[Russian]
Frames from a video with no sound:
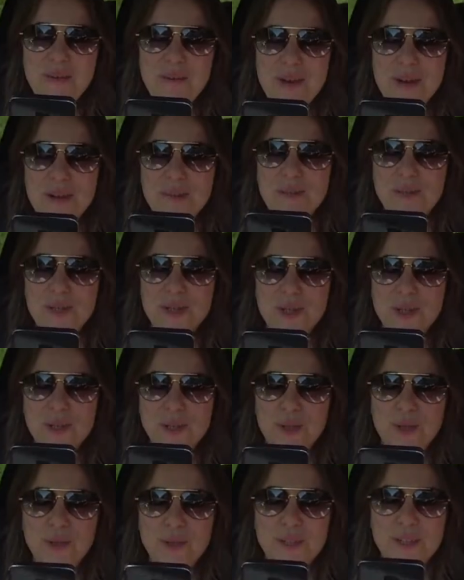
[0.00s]
Бабушке
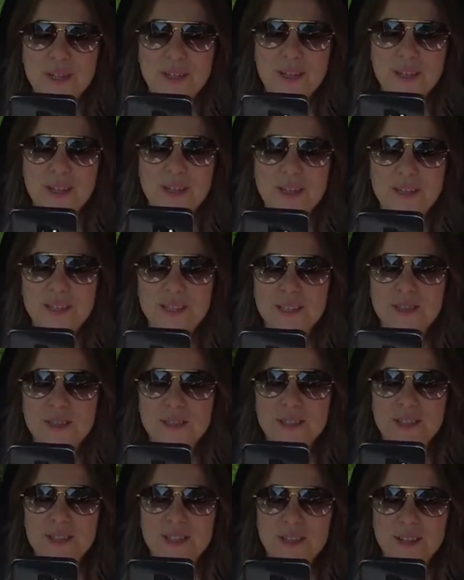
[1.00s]
только
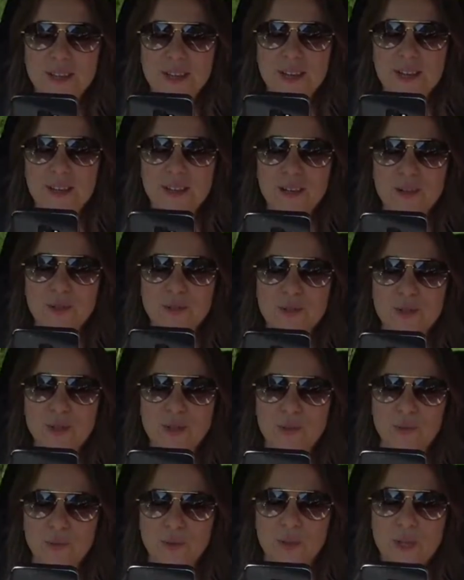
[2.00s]
свистни, она уже
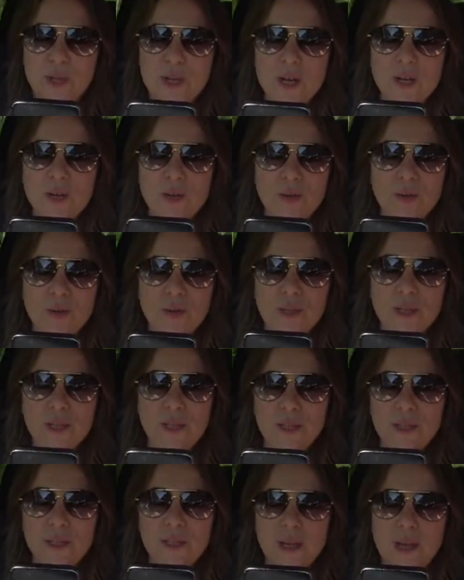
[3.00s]
тут. Но ну
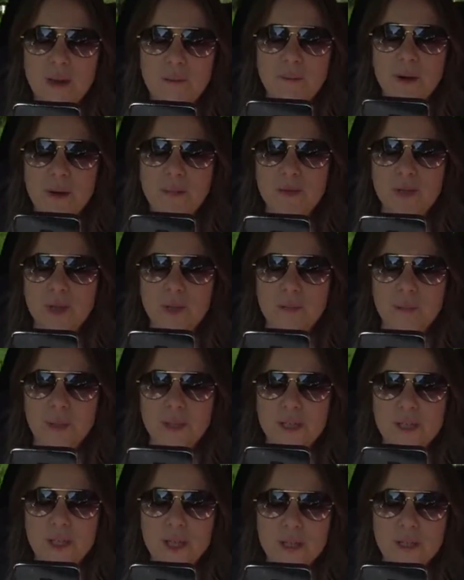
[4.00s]
и к нам бабушка
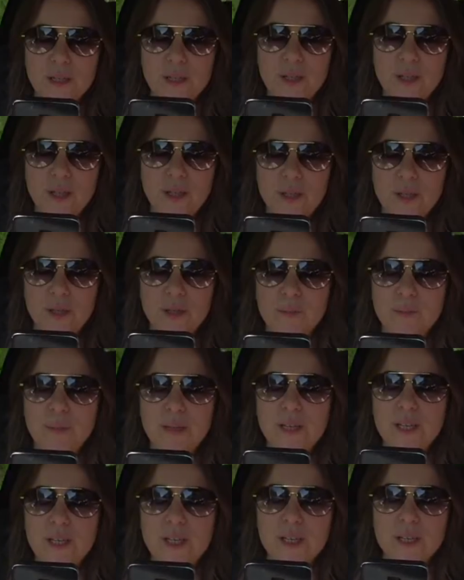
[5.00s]
приезжала, на,
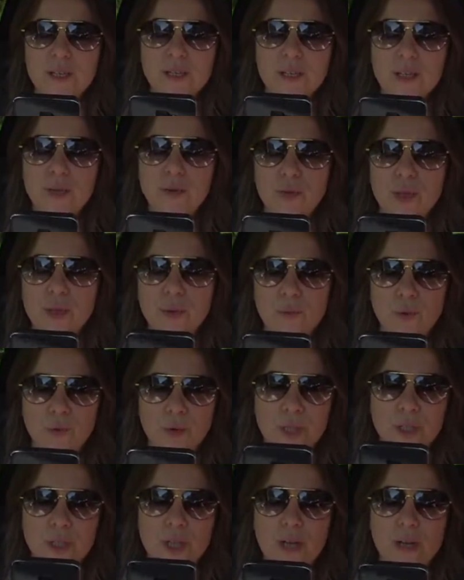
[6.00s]
приехать на июнь не
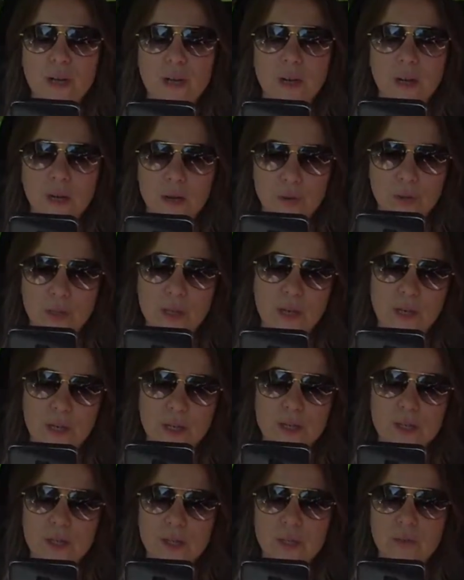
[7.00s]
может, так как огород,
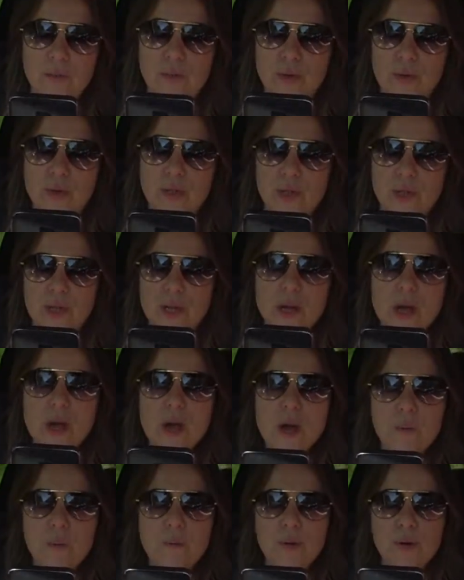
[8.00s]
конечно, не бросишь.
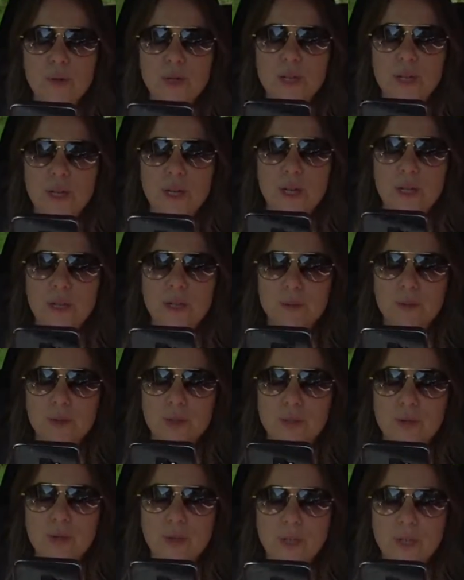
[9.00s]
Прошлое лето мы
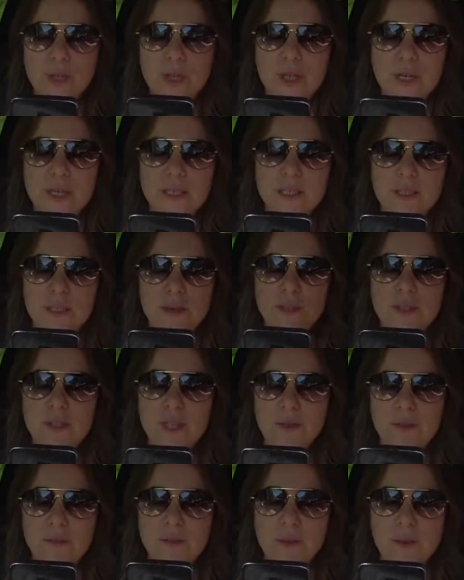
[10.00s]
с дочкой гостили в
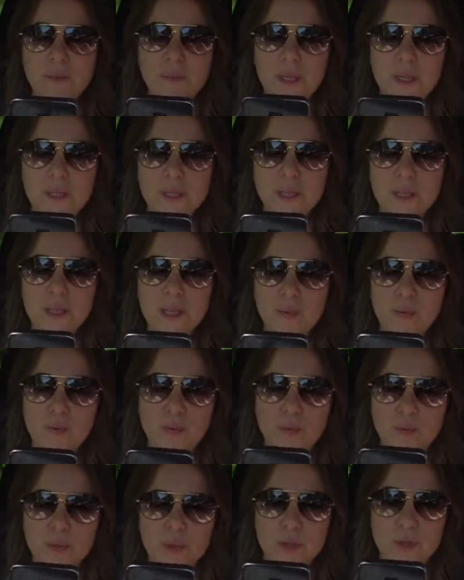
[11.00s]
деревне два месяца. Она
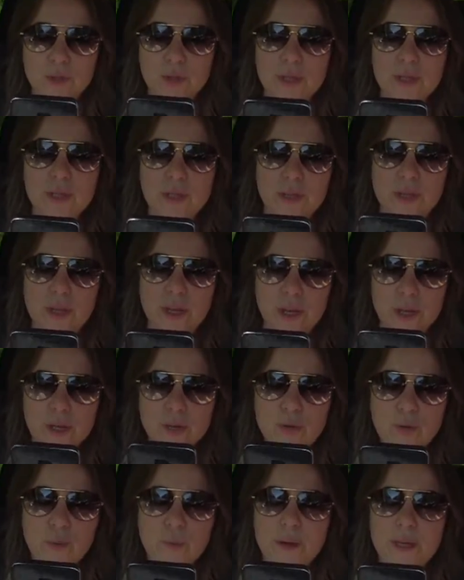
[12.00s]
помнит, что ездил на
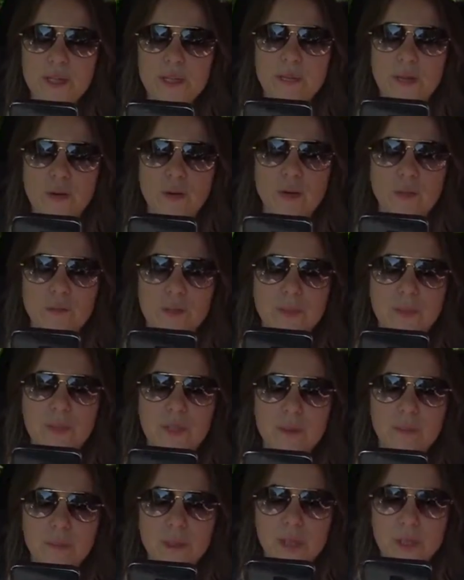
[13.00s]
речку купаться, какого
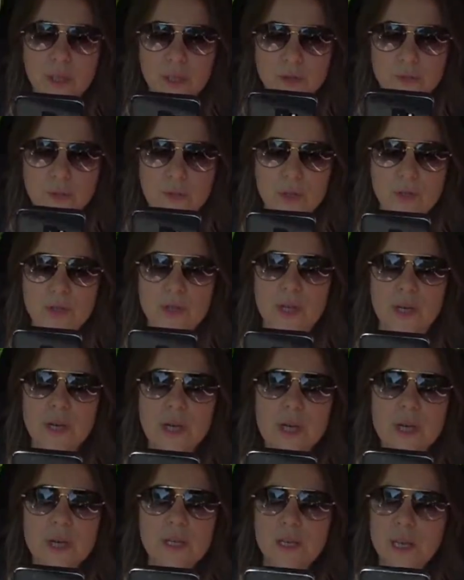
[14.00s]
цвета машину у дедушки.
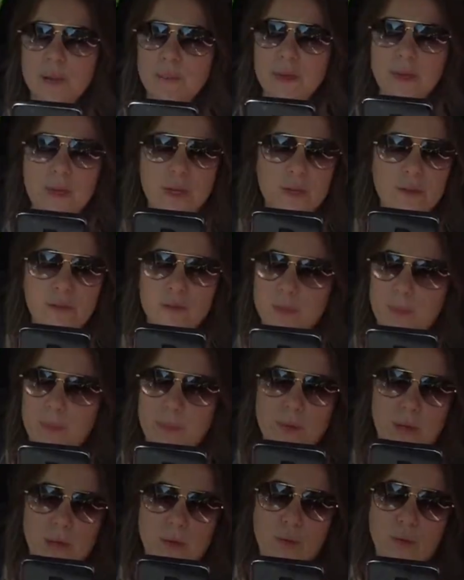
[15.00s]
Сам яркий
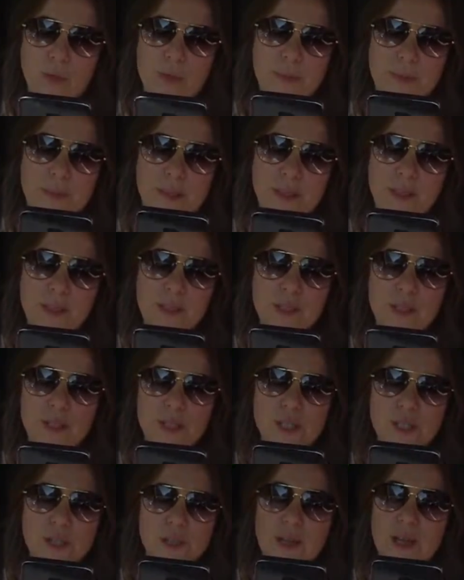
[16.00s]
вспоминаю. Господи, да
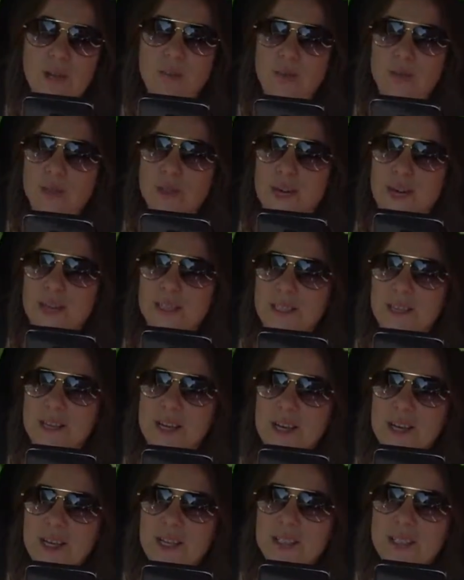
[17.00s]
езж... отпускайте
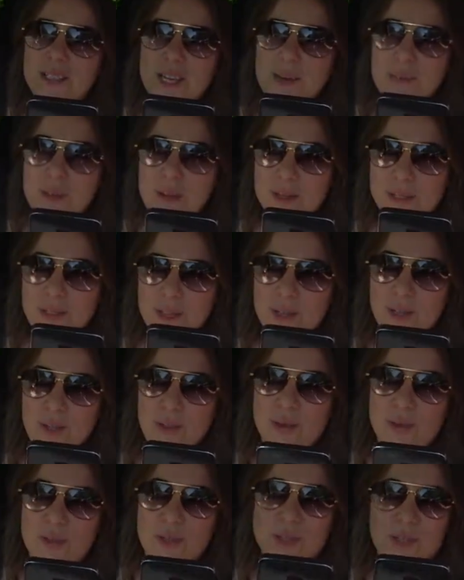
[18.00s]
и сами
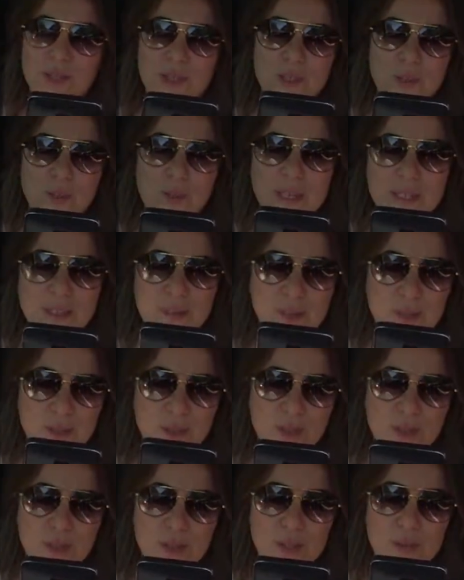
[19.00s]
отдохнете. И мать
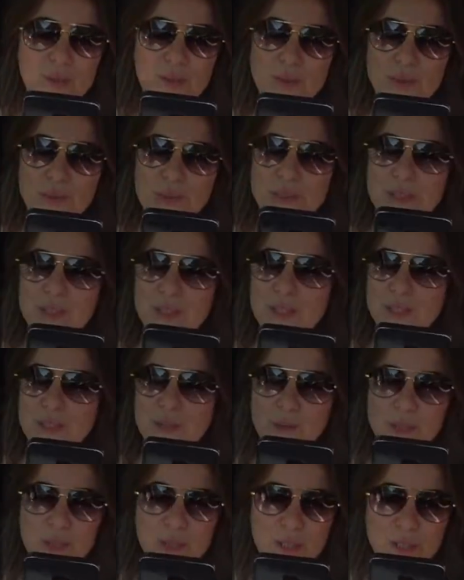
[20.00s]
веселая будет, и, и
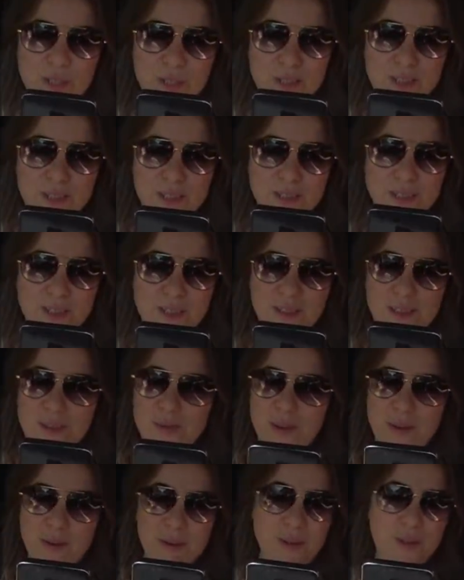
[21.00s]
дочка, на, на,
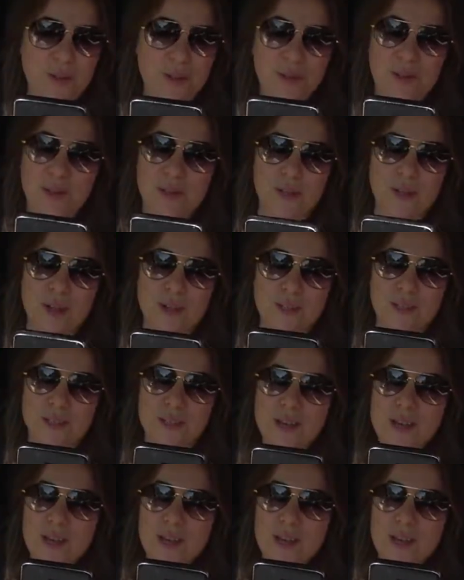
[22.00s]
э, это класс.